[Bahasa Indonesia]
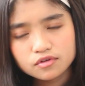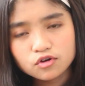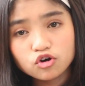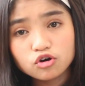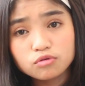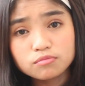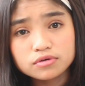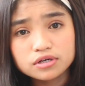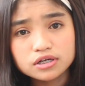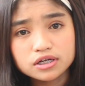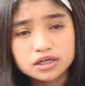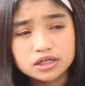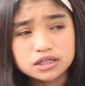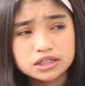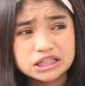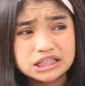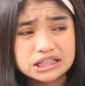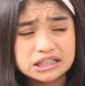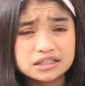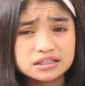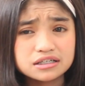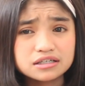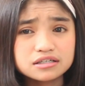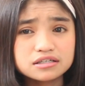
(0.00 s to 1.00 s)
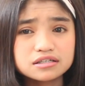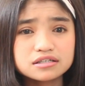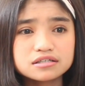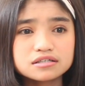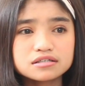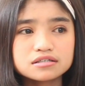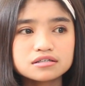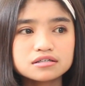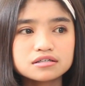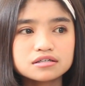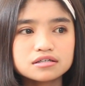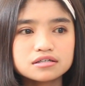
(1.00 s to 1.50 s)
home learning
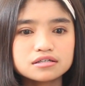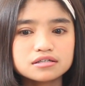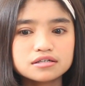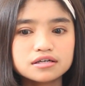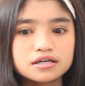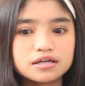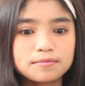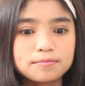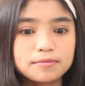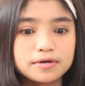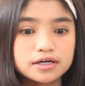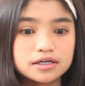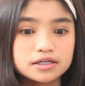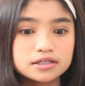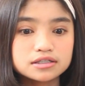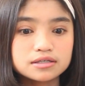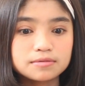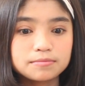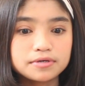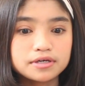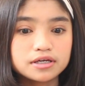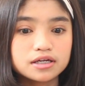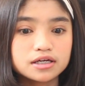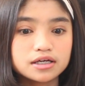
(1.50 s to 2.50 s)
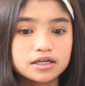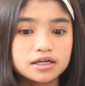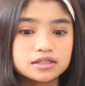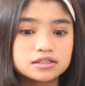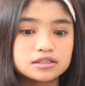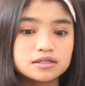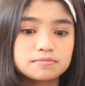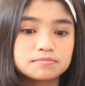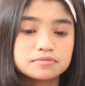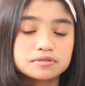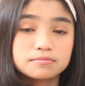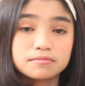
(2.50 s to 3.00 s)
dari pagi sampai kira-kira
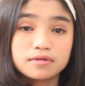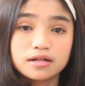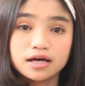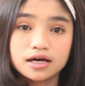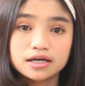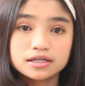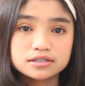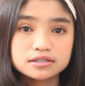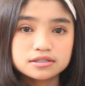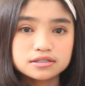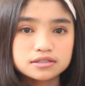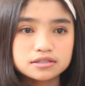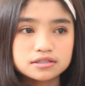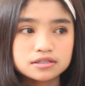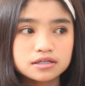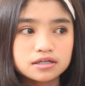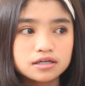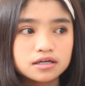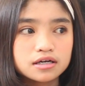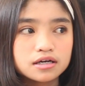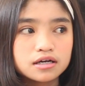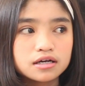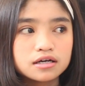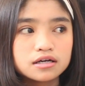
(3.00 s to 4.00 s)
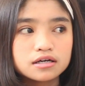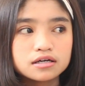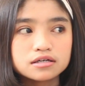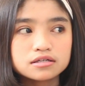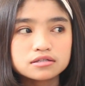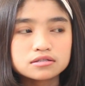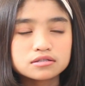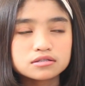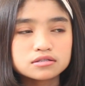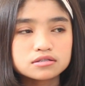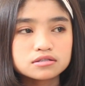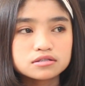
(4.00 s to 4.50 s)
jam
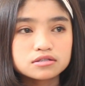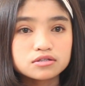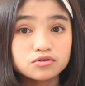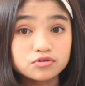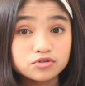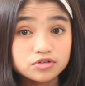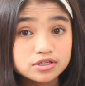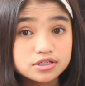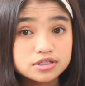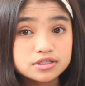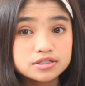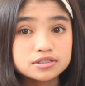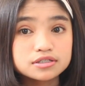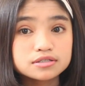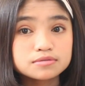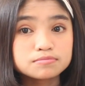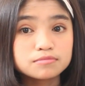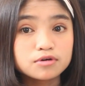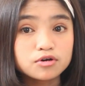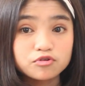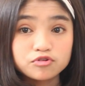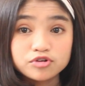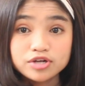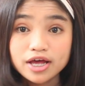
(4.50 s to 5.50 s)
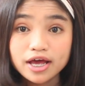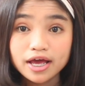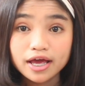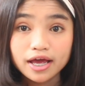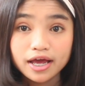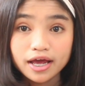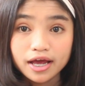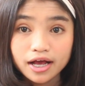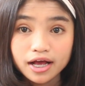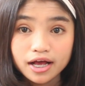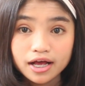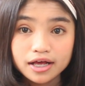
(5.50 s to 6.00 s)
11 terus baru
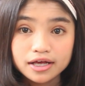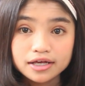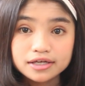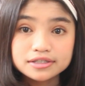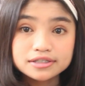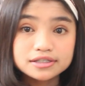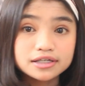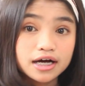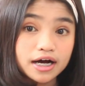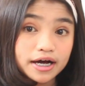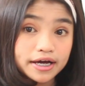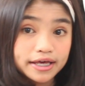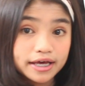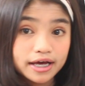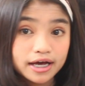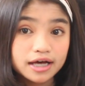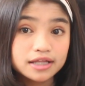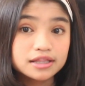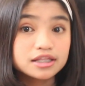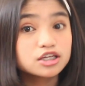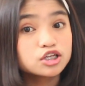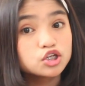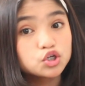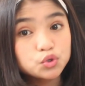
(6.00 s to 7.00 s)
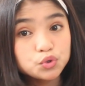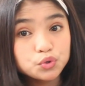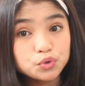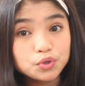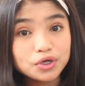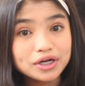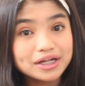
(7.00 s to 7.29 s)
deh siangnya tidur